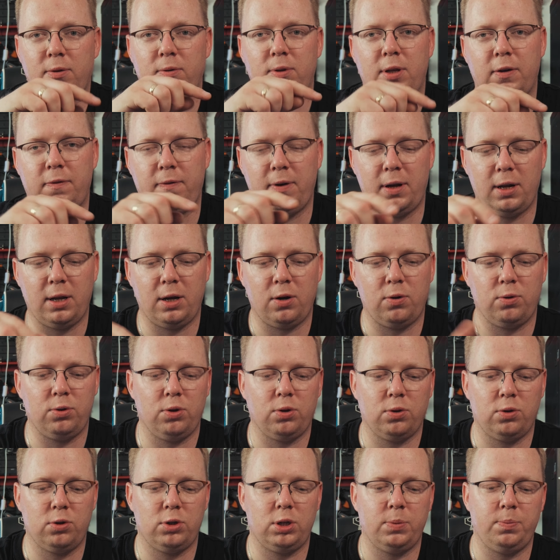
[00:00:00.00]
to ta fala chodzi
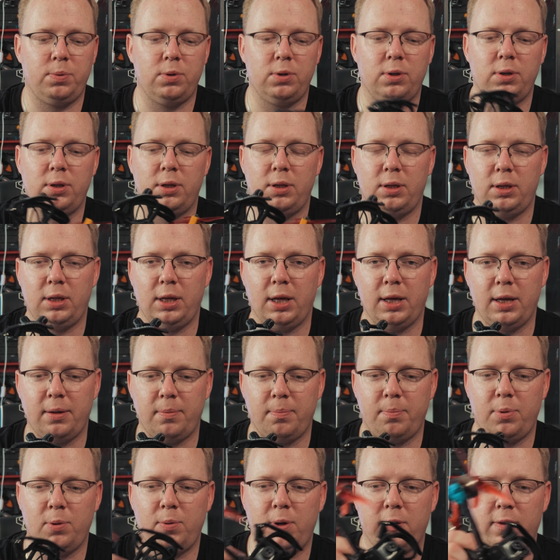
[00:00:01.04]
o to, żeby nie
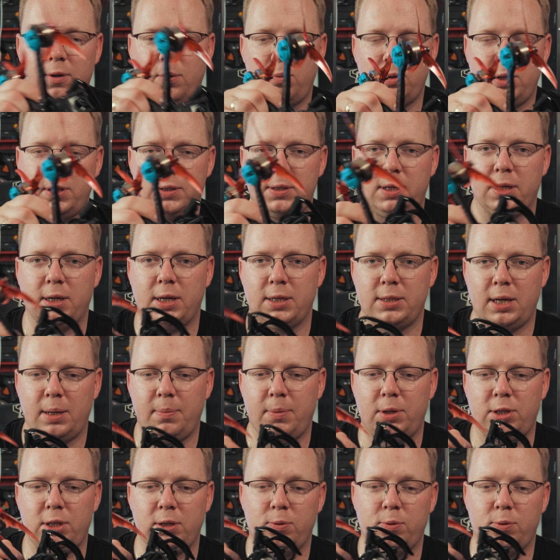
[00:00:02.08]
była cały czas taka sama,